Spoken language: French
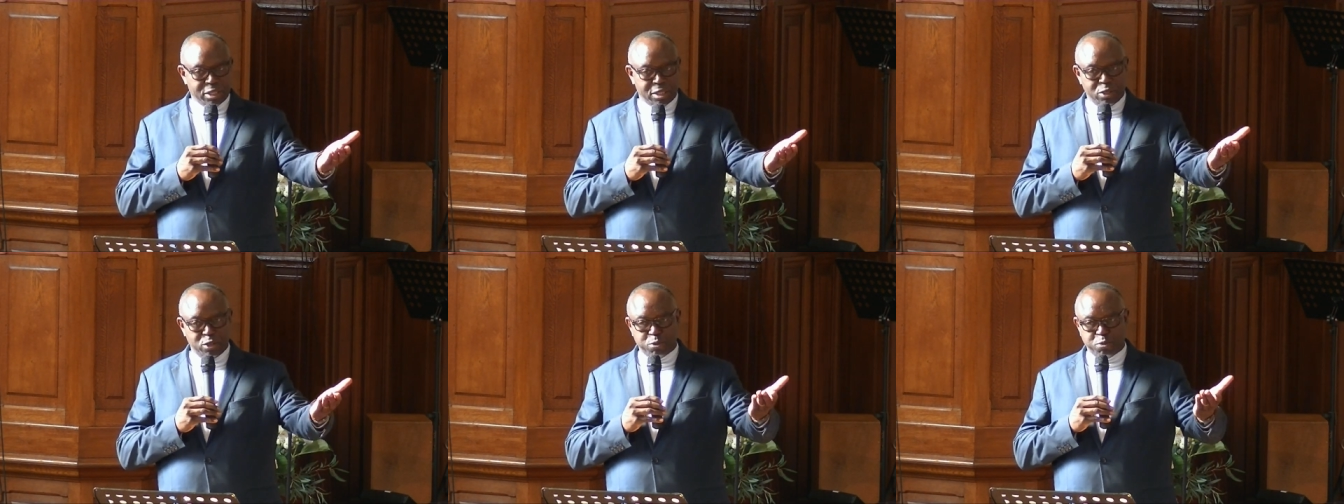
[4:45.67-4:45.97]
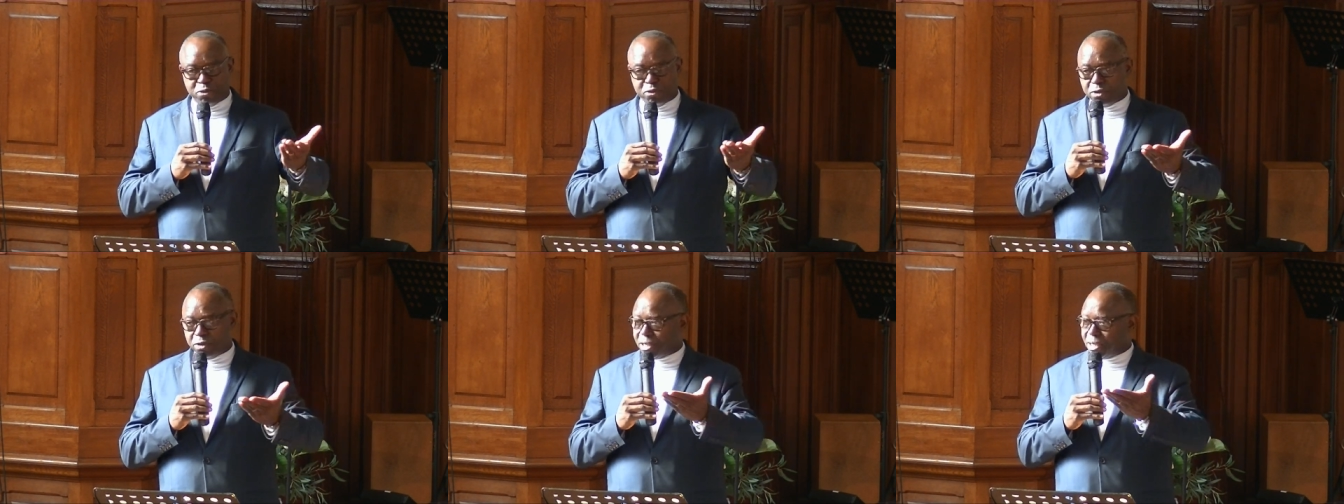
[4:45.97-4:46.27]
si nous
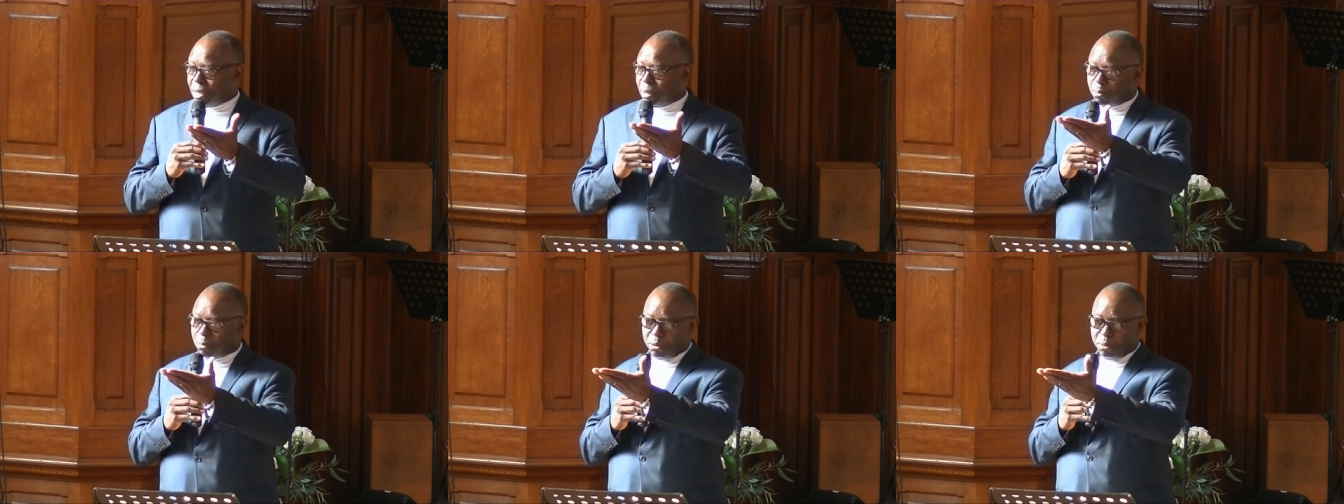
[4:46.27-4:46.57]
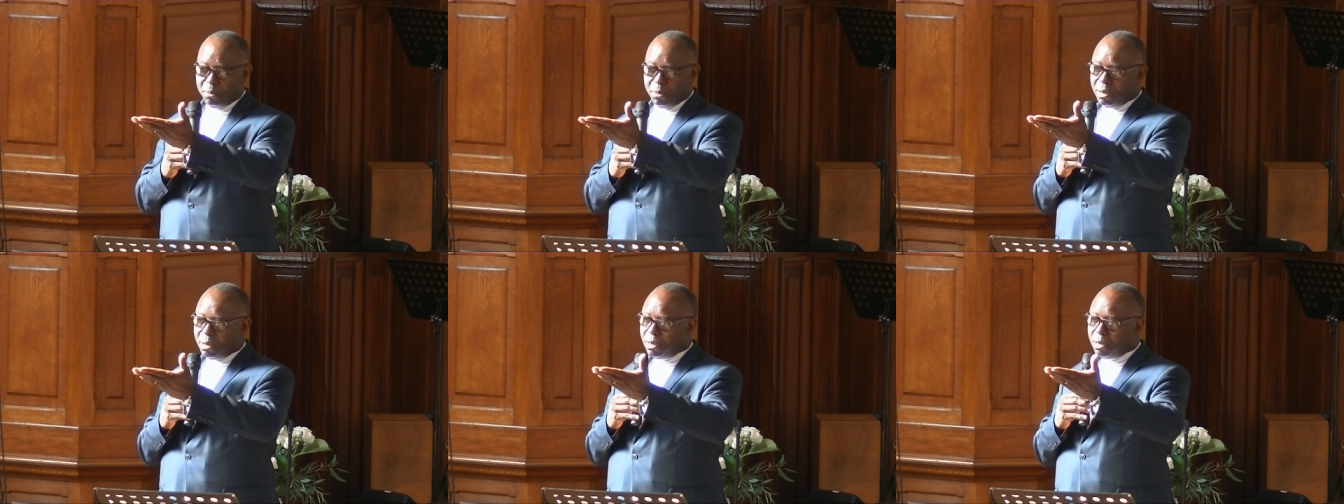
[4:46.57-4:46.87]
pouvons
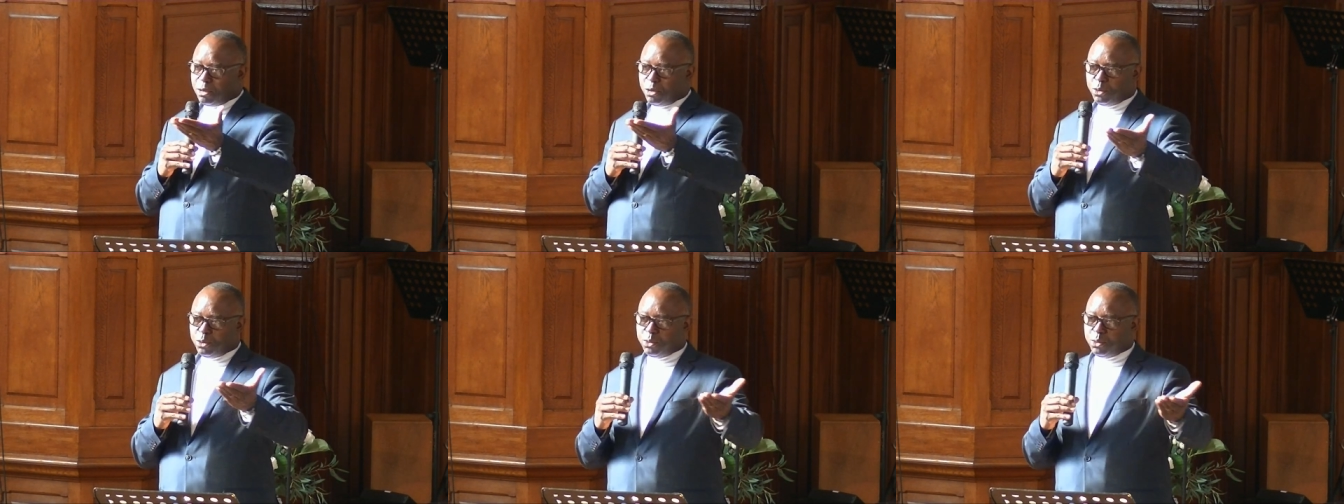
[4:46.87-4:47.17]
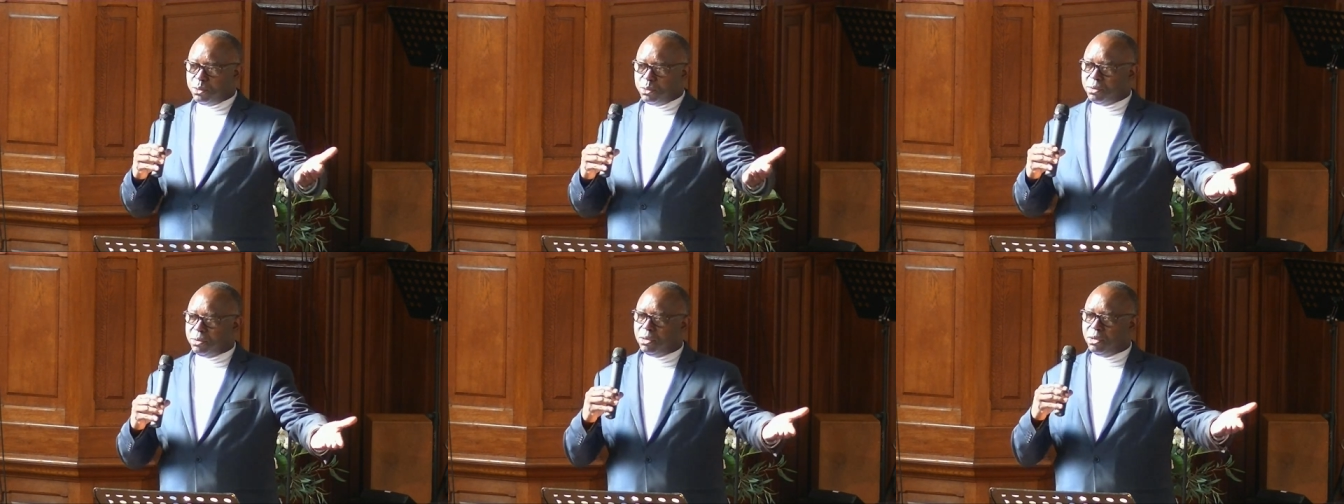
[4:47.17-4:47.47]
simplement
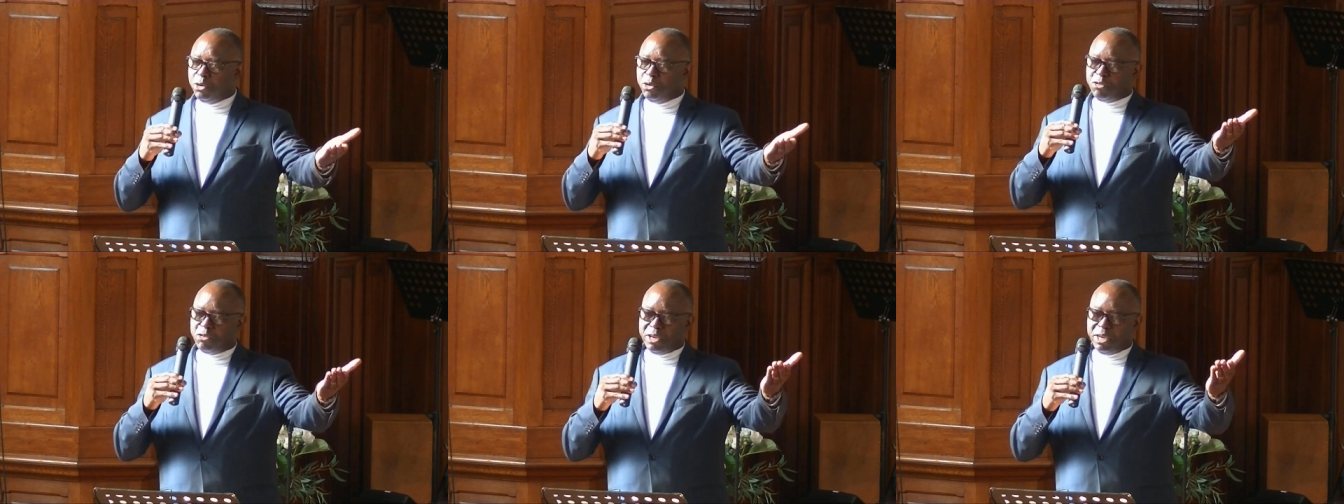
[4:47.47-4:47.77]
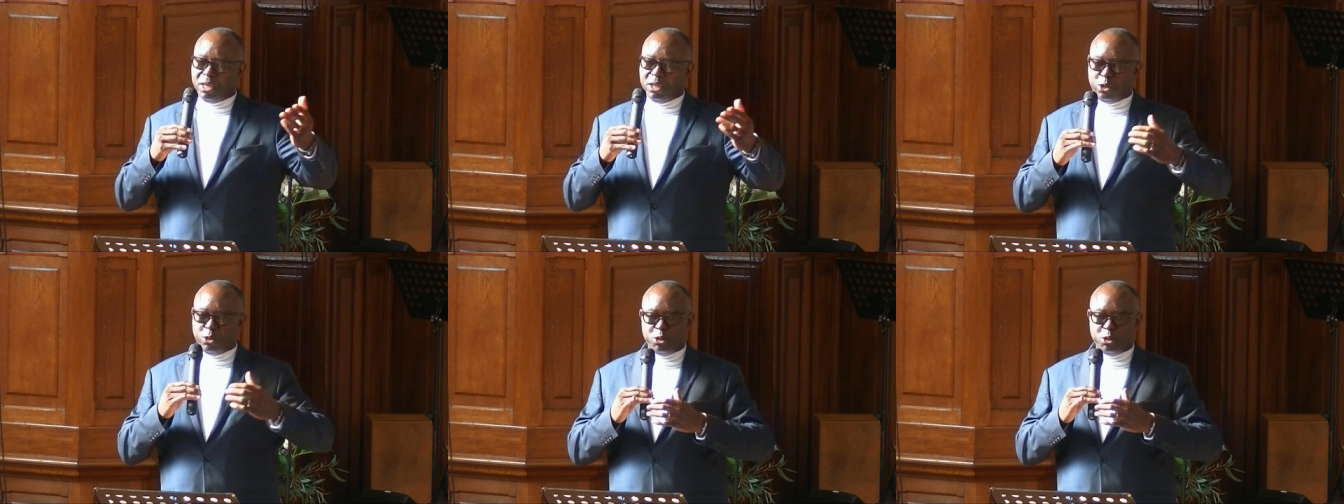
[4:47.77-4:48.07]
nous lever
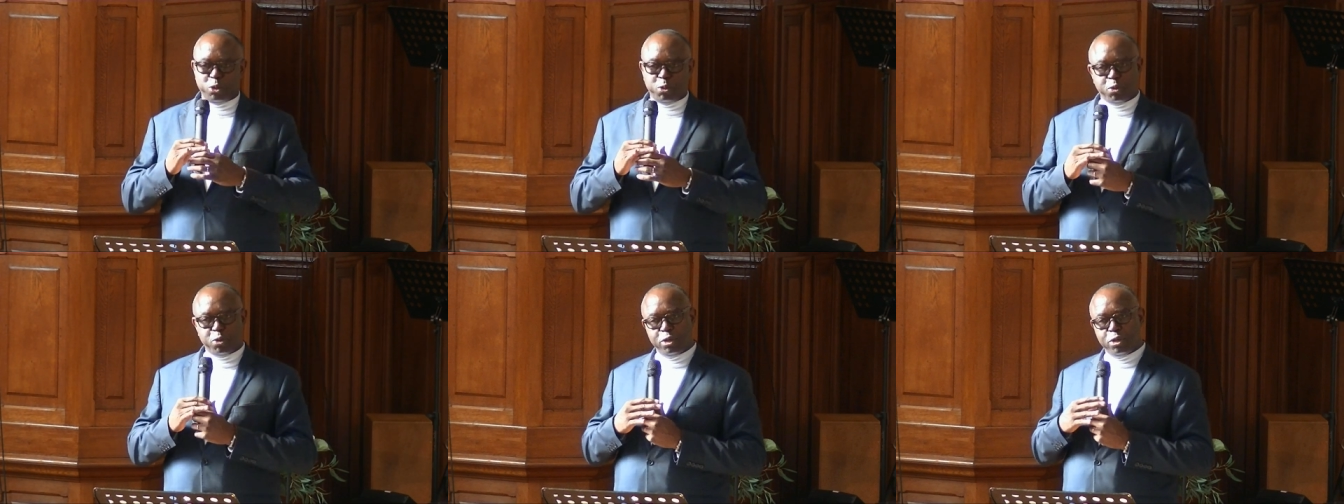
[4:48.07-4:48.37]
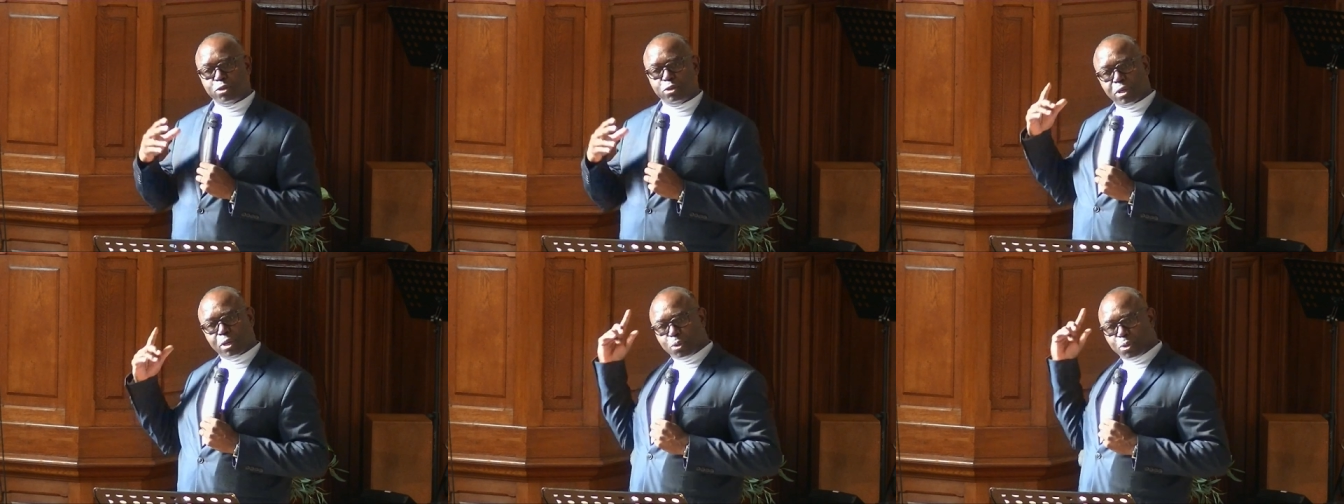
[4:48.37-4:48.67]
un tout petit peu,
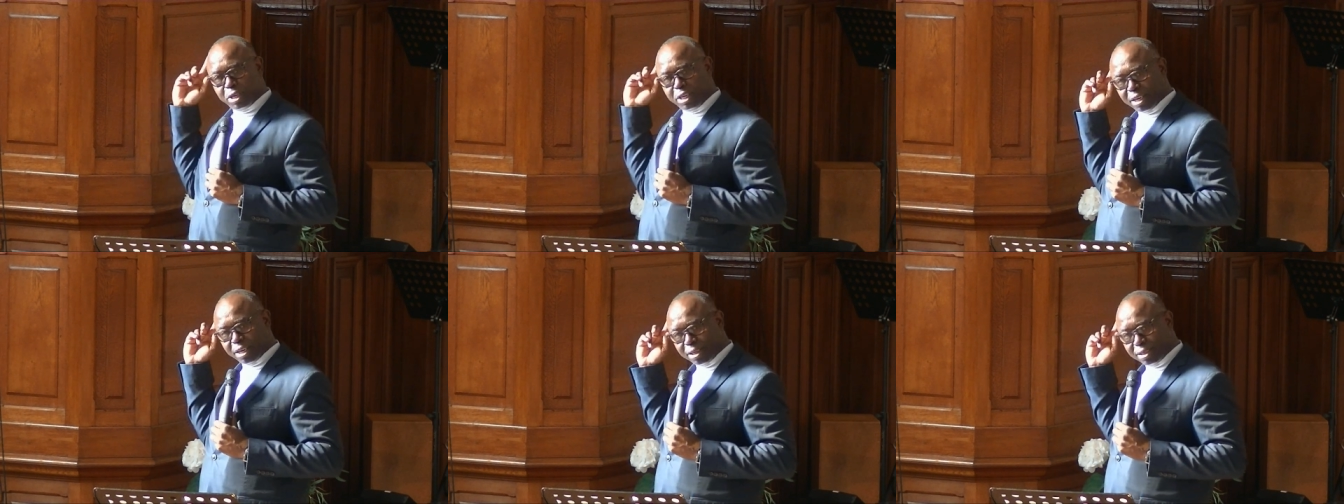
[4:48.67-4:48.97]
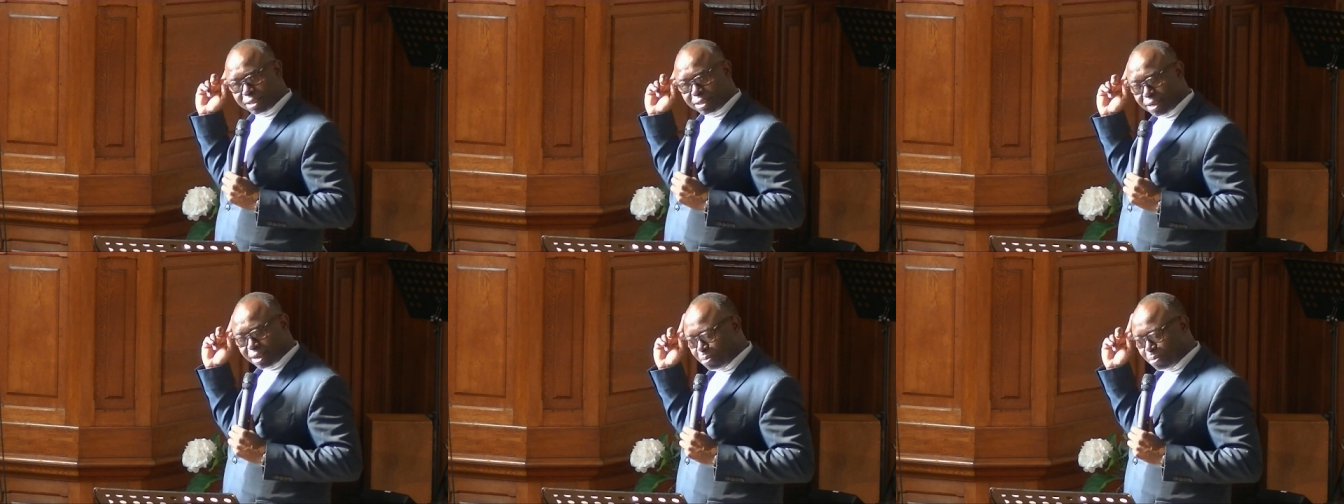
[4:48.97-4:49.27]
nous allons lire
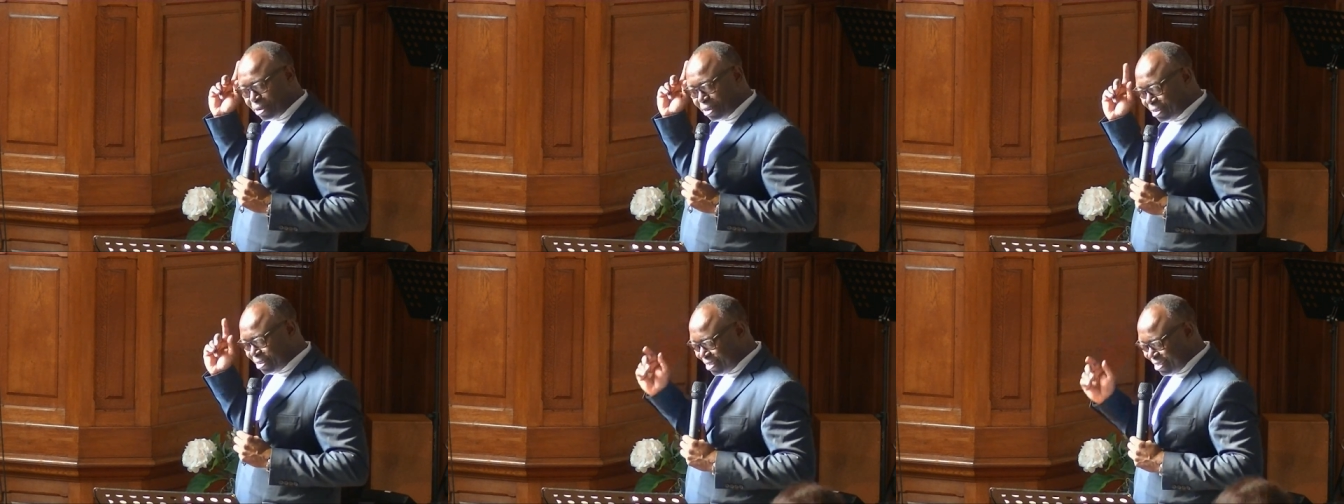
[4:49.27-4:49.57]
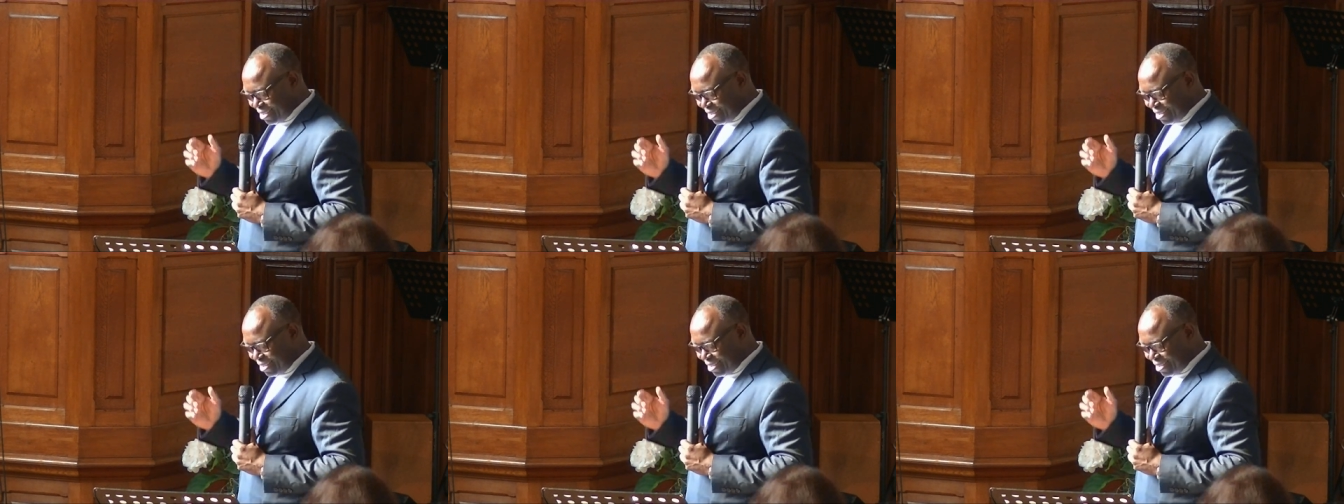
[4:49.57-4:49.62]
ensemble.